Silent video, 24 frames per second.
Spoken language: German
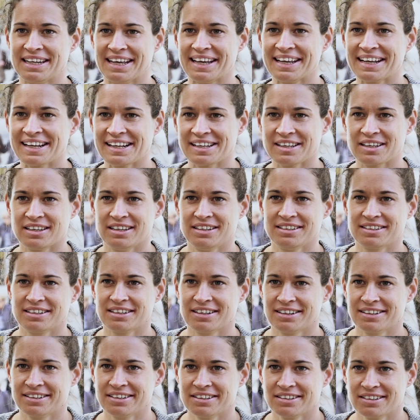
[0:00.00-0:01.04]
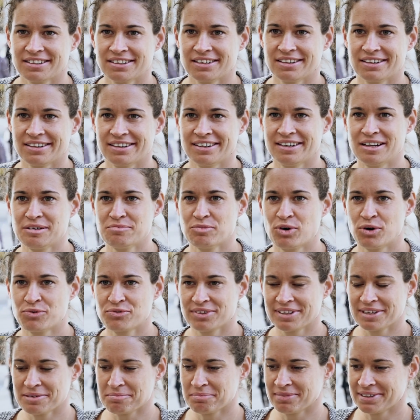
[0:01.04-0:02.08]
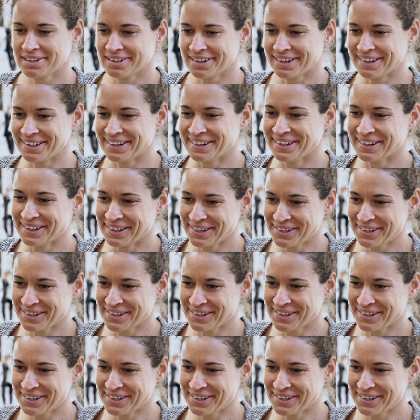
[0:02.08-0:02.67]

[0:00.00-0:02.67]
Enkelkindern äh, hoffentlich mit einem